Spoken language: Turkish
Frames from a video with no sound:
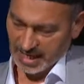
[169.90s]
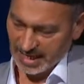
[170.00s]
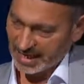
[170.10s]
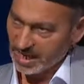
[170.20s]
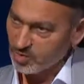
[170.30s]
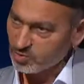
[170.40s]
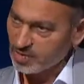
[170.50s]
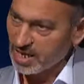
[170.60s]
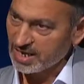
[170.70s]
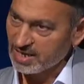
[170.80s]
Allahu
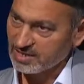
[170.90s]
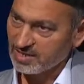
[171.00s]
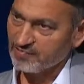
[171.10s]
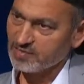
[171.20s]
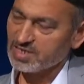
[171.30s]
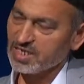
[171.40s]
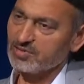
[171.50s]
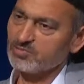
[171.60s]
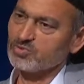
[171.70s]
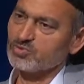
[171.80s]
Teala
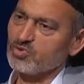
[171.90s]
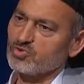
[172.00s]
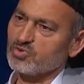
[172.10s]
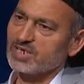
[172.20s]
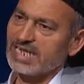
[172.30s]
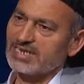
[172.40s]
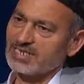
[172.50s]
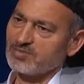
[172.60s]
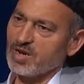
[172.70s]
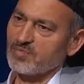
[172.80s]
tarafından bu gönderilen
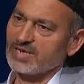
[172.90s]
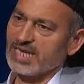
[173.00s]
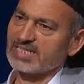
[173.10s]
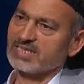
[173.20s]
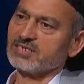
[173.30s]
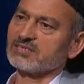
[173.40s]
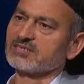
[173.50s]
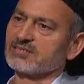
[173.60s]
imam geldi.